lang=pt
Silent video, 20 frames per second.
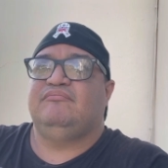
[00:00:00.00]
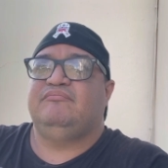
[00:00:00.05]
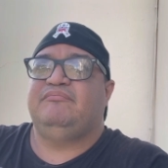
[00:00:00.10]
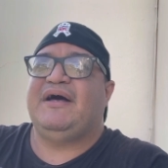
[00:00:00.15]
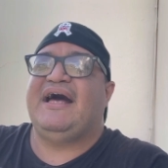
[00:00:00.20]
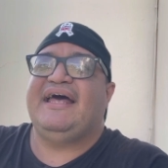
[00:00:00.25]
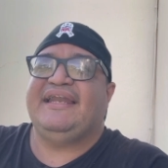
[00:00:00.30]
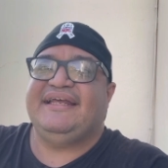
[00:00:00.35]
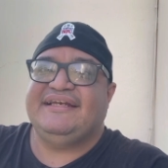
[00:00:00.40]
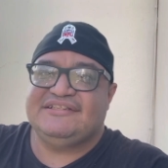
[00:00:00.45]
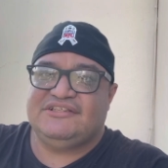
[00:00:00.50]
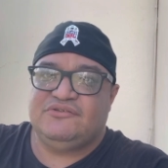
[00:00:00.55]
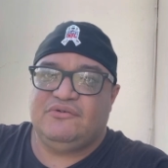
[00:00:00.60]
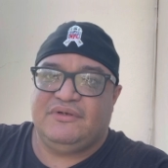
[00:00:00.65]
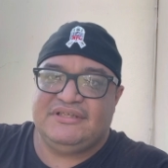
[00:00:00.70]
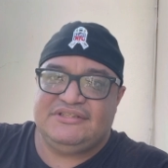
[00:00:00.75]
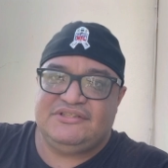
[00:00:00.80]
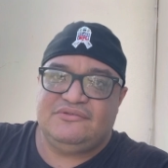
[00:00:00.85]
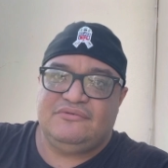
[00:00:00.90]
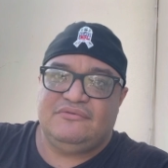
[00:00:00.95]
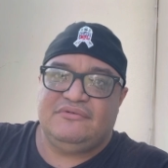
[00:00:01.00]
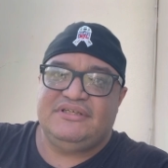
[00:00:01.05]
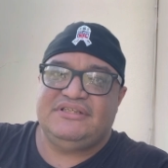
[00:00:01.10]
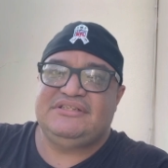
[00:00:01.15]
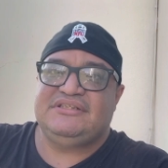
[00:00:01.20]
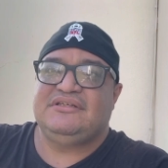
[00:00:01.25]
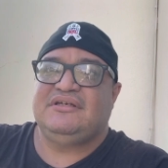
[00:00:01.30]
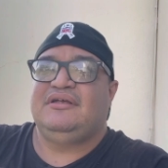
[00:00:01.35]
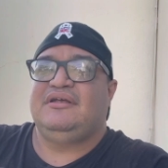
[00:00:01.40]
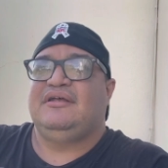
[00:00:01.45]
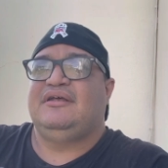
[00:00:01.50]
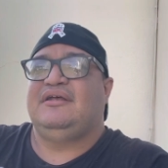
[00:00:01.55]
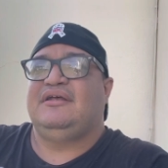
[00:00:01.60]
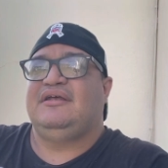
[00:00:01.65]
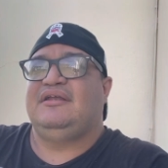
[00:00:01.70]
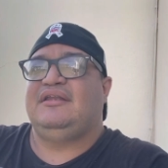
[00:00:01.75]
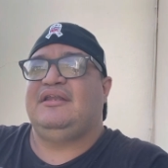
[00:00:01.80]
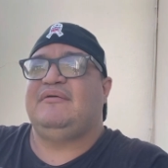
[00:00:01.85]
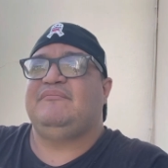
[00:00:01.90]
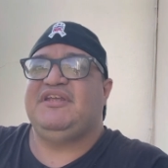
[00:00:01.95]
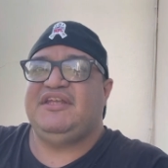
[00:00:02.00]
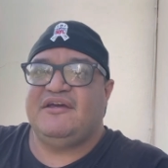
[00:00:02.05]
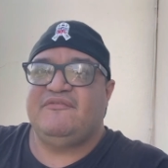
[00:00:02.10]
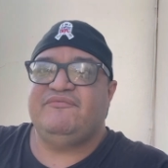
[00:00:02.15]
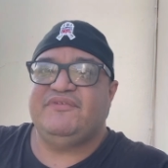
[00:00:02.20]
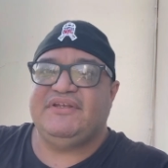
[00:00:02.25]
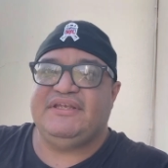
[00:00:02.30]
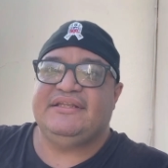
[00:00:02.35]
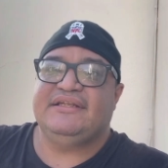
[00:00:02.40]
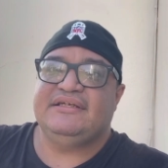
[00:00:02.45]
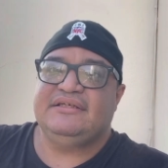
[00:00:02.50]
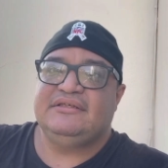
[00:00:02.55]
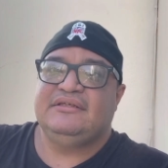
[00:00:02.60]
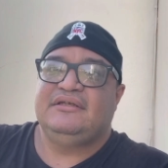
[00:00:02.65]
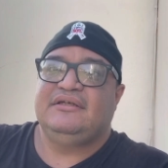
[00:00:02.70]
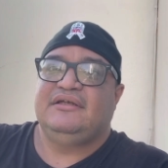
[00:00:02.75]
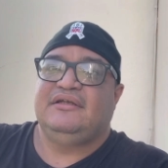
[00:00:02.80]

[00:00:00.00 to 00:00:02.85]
várias ocasiões na minha vida